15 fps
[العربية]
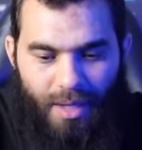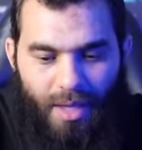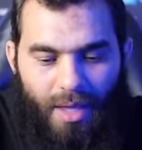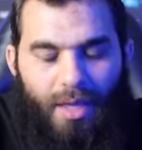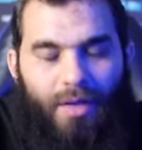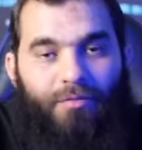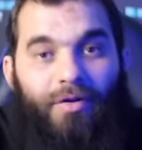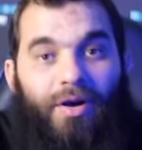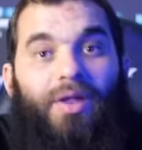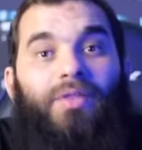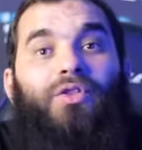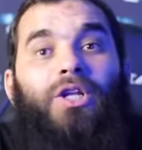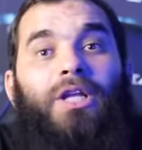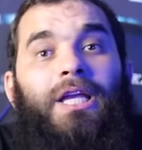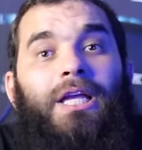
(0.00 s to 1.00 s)

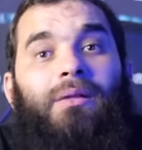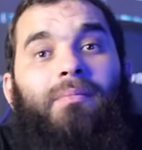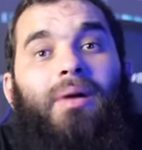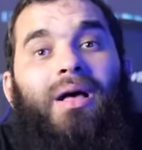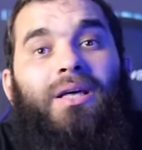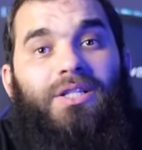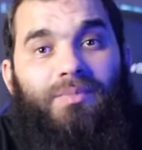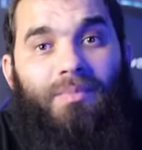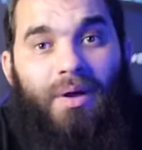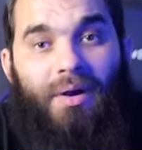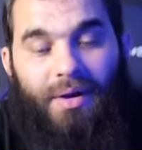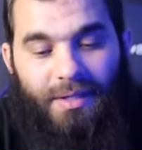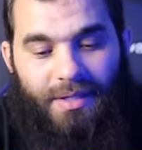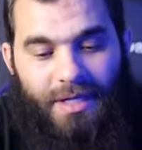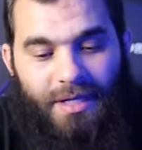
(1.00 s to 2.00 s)
فرد ليه المغص
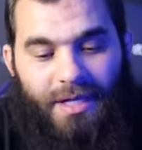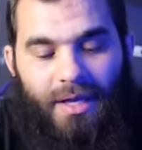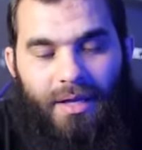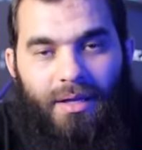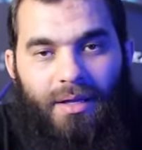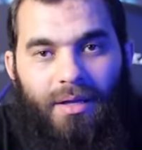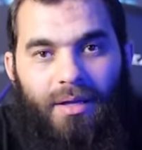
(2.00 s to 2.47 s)
مرة تانية